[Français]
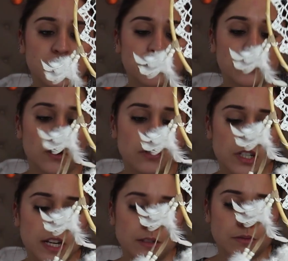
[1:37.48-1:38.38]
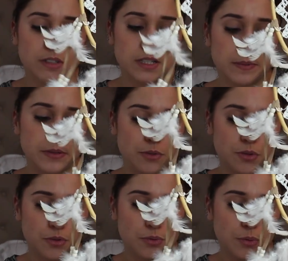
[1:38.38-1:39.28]
petites franges là sont une espèce de
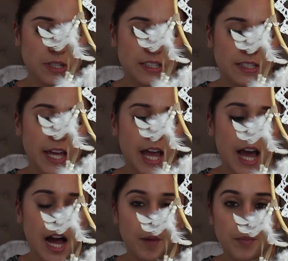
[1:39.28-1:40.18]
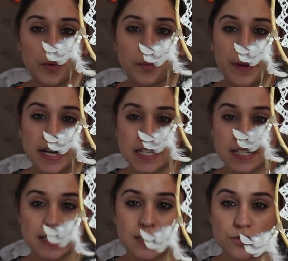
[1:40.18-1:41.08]
suédine un peu beige,
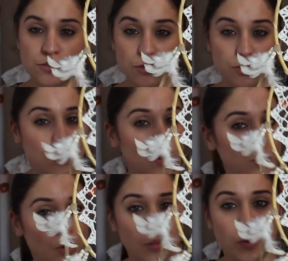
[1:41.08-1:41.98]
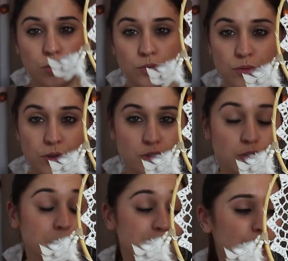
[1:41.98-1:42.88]
c'est juste trop trop beau donc
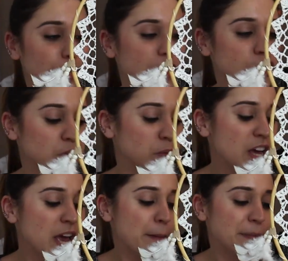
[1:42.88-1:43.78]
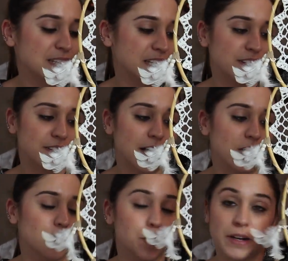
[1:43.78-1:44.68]
je l'ai mis dans ma chambre parce qu'il
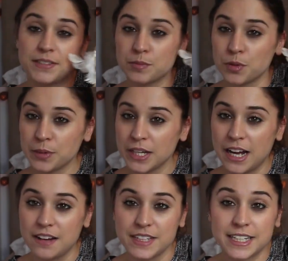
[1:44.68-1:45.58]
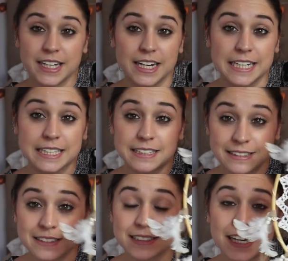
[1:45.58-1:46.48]
va parfaitement bien avec les
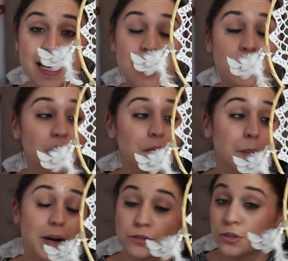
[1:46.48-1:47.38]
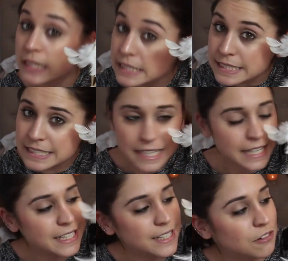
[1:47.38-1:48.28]
teintes bah, de celle-ci
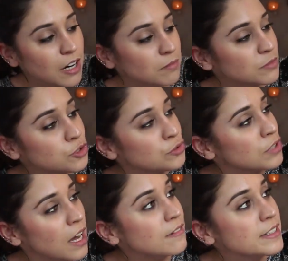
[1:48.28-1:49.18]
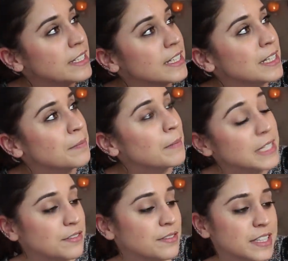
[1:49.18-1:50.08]
et voilà je suis ravie, il est
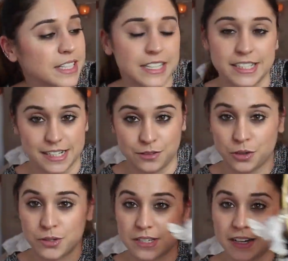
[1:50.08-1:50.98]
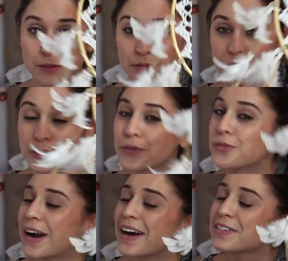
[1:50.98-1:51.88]
magnifique et j'adore ça donc
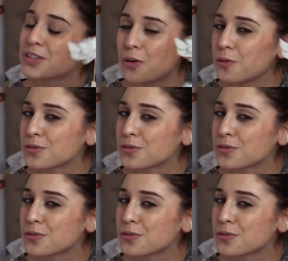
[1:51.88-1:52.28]
voilà trop